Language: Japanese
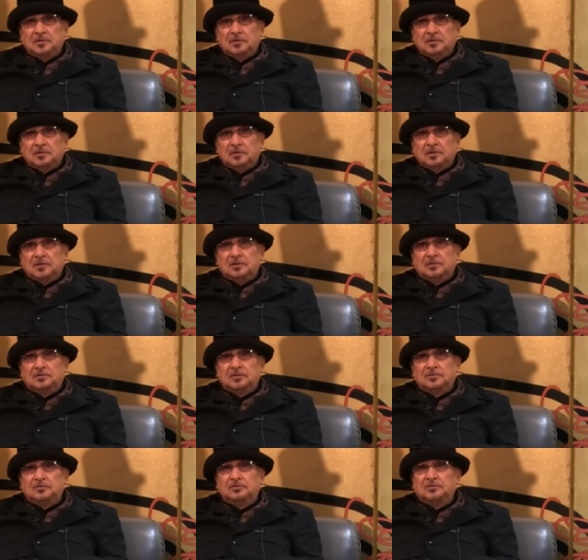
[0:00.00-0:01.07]
えー、そう
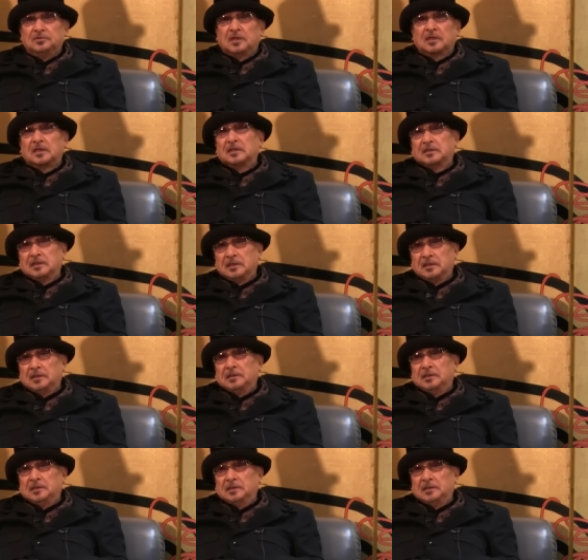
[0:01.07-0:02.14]
いう中で、
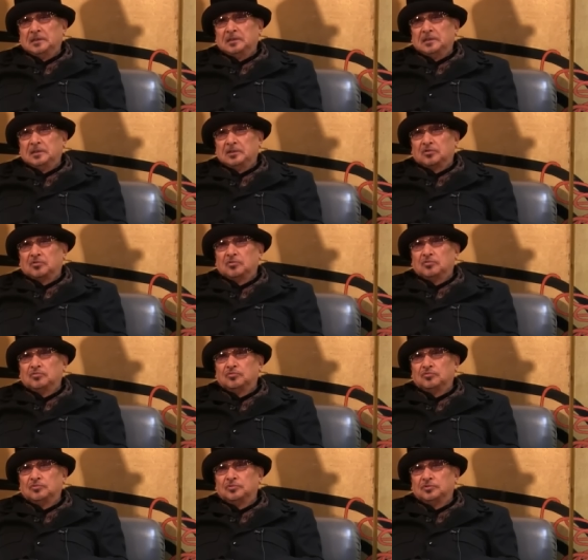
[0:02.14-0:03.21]
えー、幸
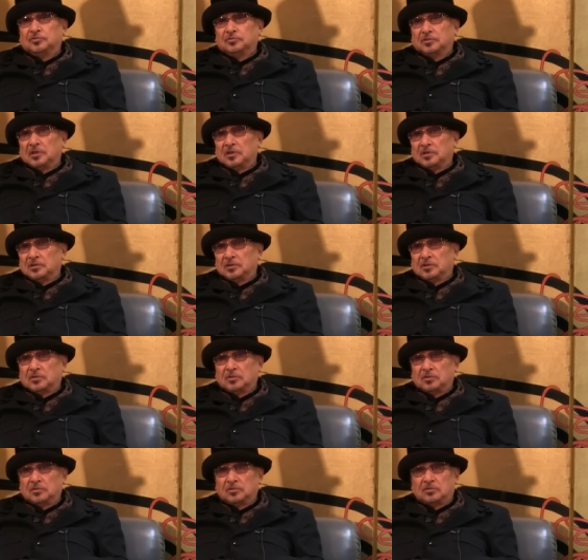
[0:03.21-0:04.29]
福実現
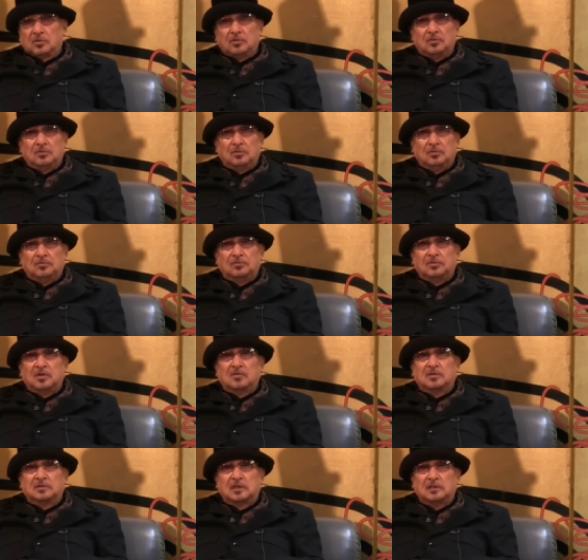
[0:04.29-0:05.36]
党の古
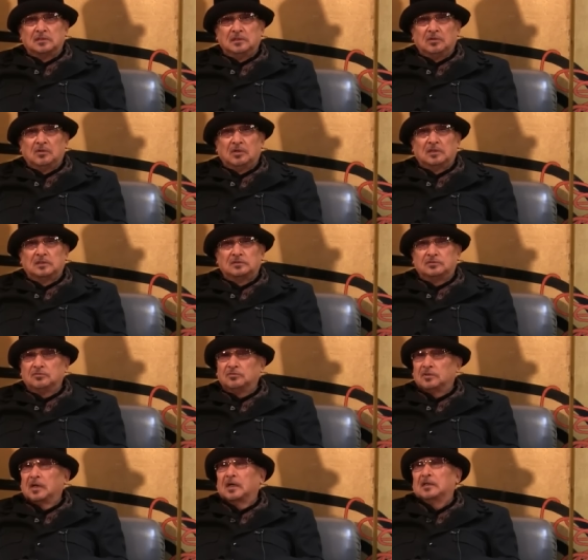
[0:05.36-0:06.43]
山さんにお話を
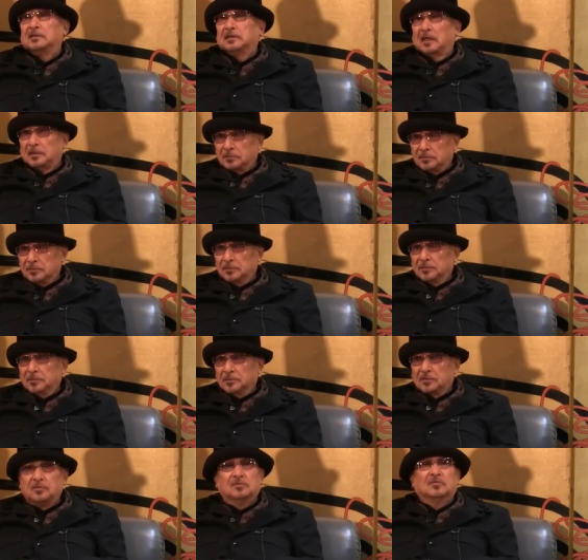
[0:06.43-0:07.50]
伺いたいと
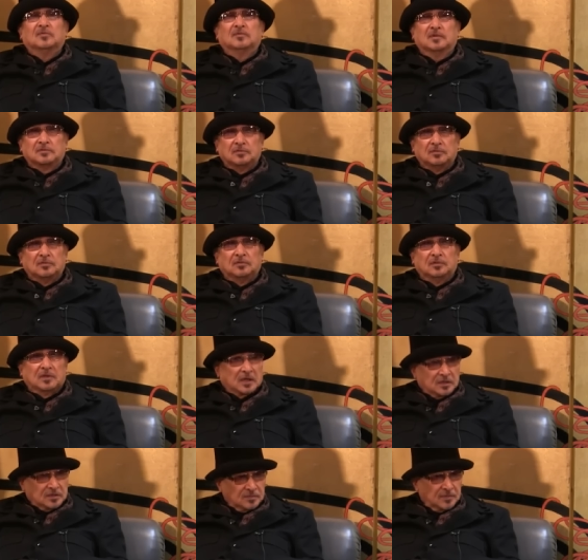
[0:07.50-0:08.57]
こう思います。お願
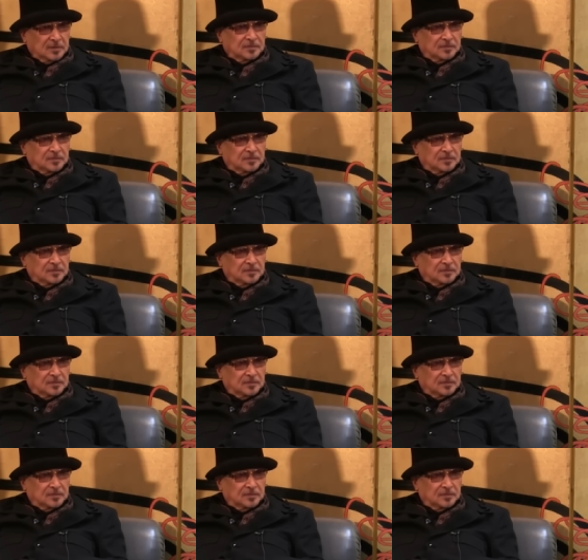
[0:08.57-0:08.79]
いします。